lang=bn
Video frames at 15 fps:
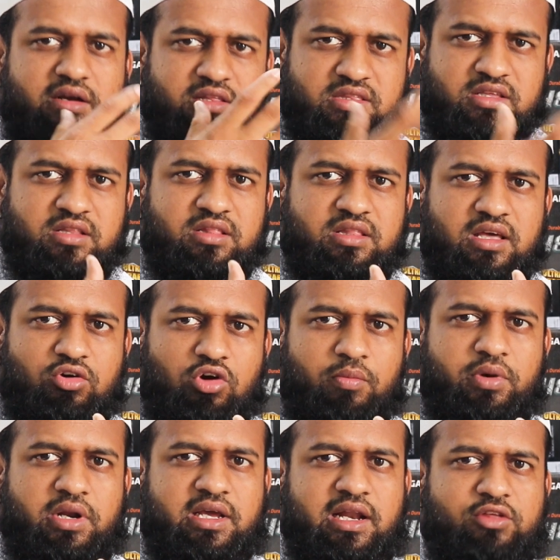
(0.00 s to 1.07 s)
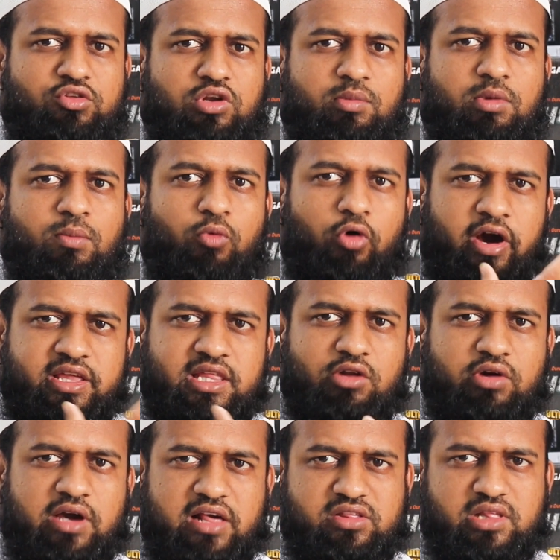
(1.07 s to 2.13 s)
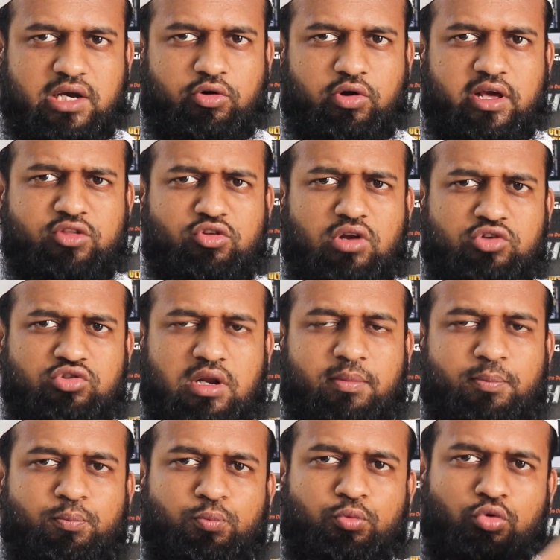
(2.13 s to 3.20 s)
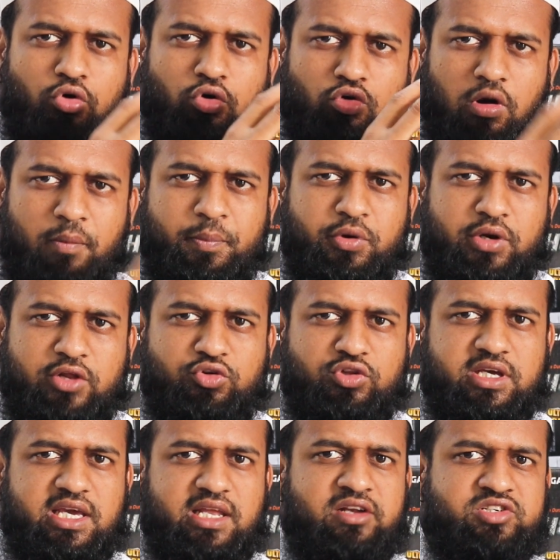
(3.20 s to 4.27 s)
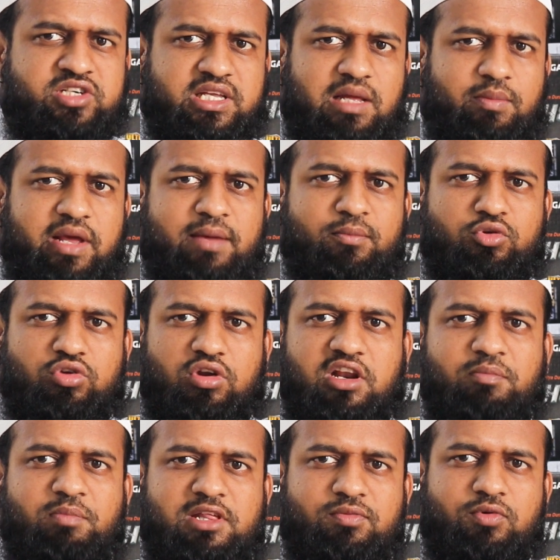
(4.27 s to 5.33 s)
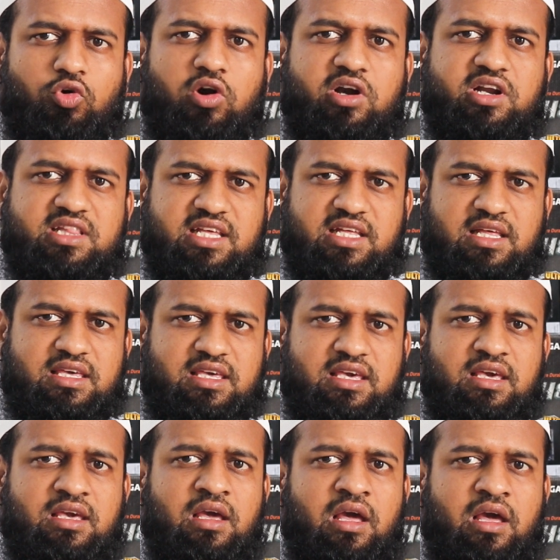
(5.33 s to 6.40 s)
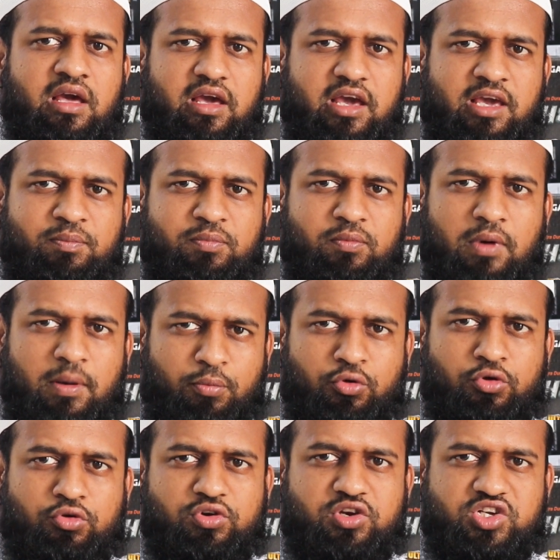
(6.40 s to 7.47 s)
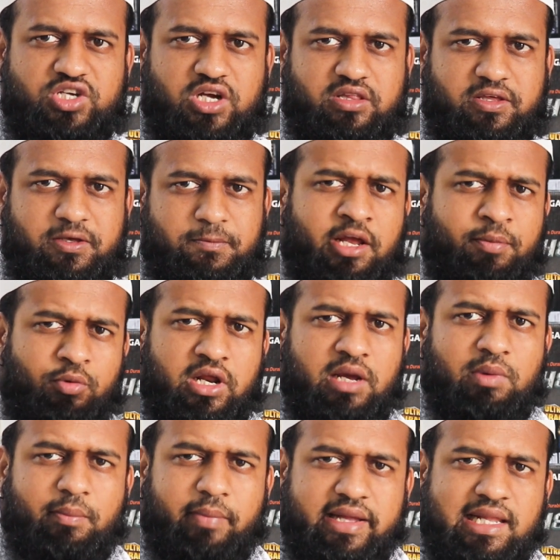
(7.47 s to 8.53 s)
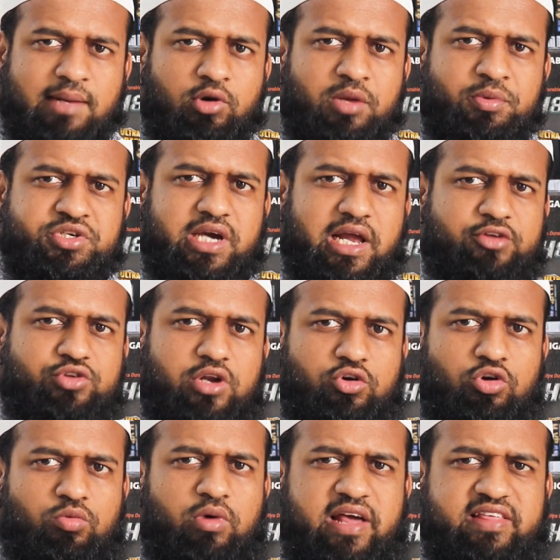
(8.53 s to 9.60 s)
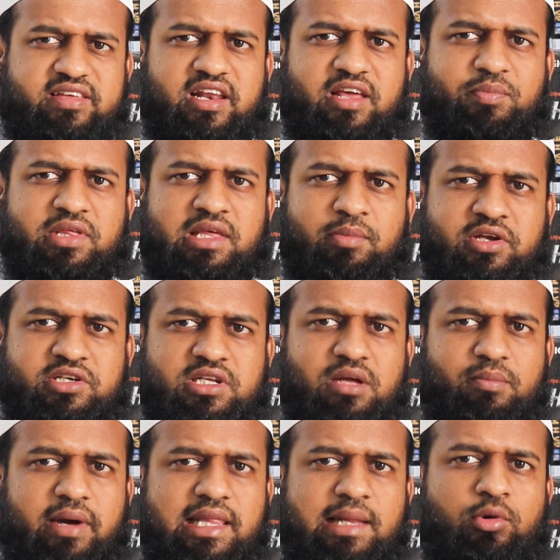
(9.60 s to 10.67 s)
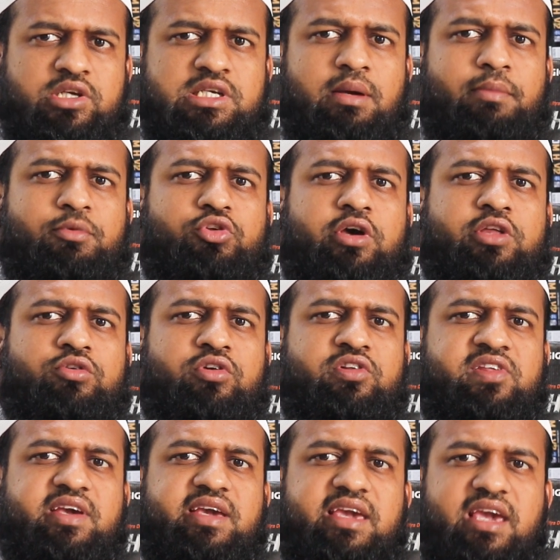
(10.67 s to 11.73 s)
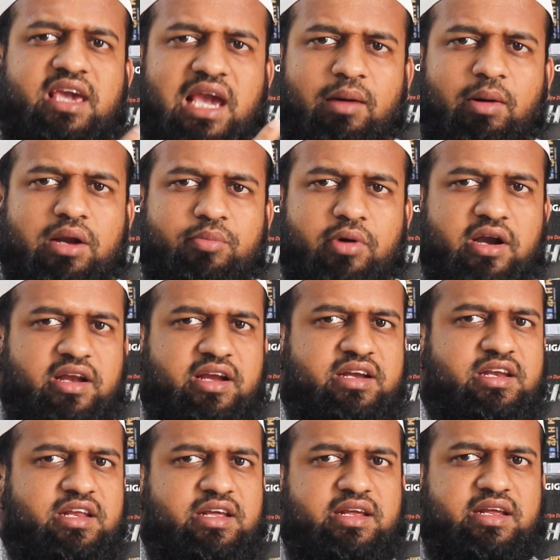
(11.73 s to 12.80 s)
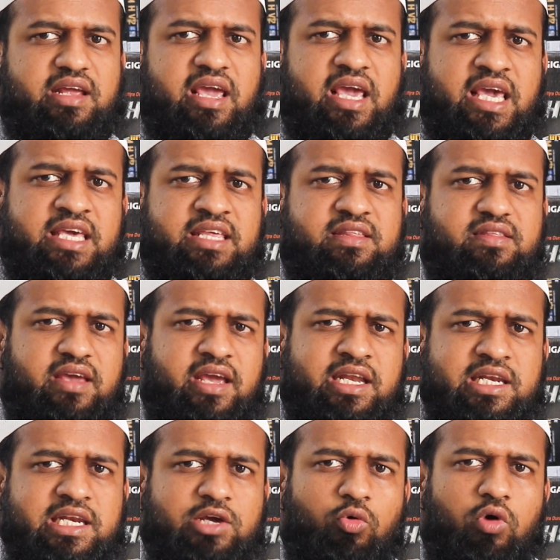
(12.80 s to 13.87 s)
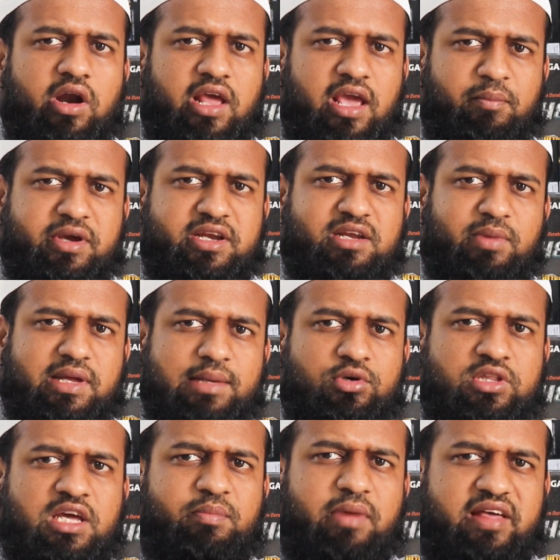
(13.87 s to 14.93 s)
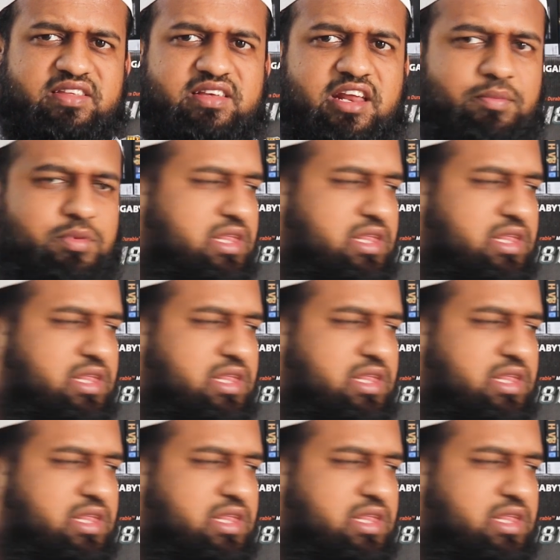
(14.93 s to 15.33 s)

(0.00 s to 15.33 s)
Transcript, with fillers: নিশ্চিন্তে কম্পিউটার কেনার জন্য এবং ভয় যেন কাজ না করে এই জন্য আসলে পুরো কম্পিউটার যদি কিনেন সেটা আমরা এক বছর রিপ্লেসমেন্ট ওয়ারেন্টি দিয়ে থাকি এই প্রসেসরটির সাথে এরপরে আমরা মাদারবোর্ডের বিষয়ে আলোচনা করবো আজকের এই পিসিবিলের সাথে মাদারবোর্ডের সাথে আমি চয়েস করেছি গিগামাইট ব্র্যান্ডের একটি এইচ এইটটি ওয়ান এম একটি মাদারবোর্ড থাকবে আজকের এই